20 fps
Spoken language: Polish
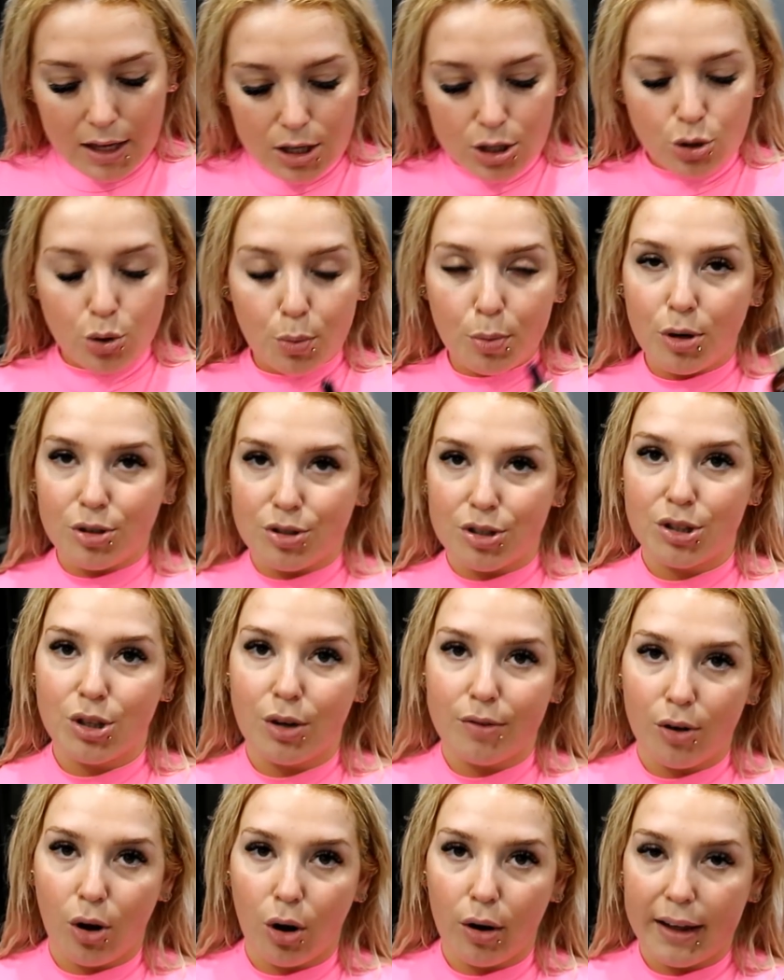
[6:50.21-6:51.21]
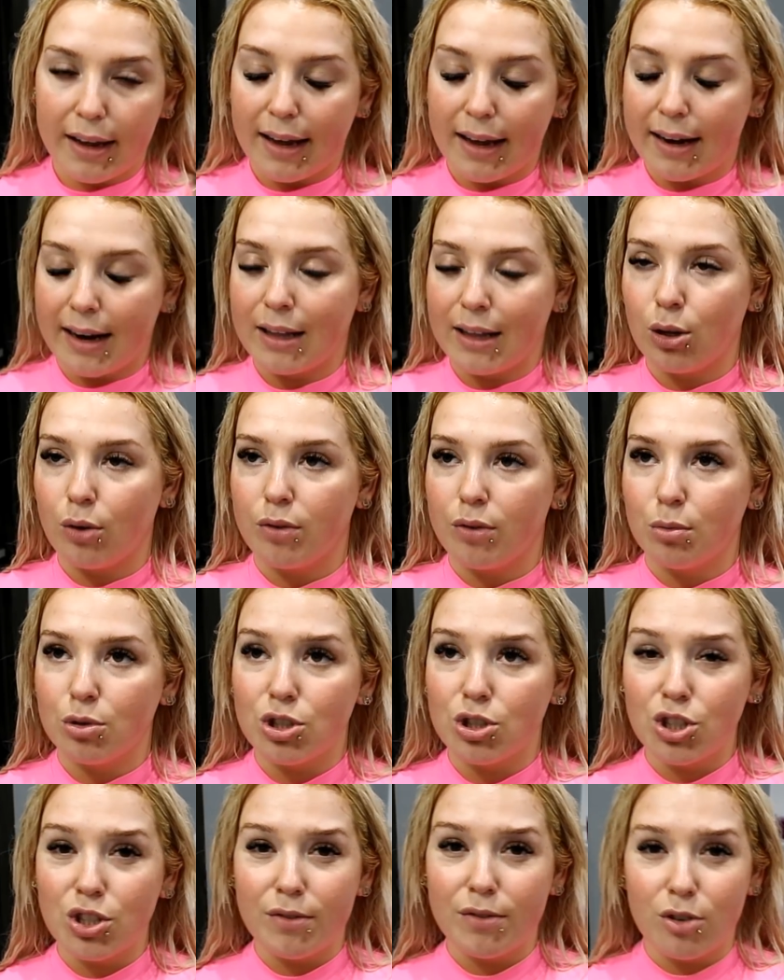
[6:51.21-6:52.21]
stuprocentowe oleje garganowe.
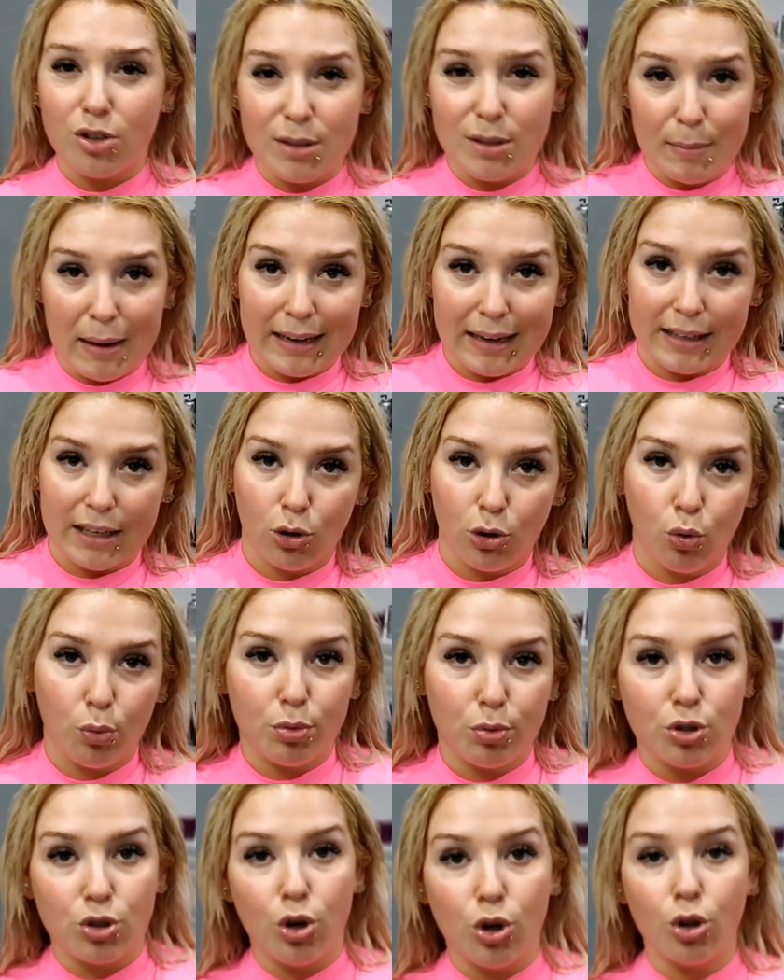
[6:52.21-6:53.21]
Możecie w Rosmanie kupić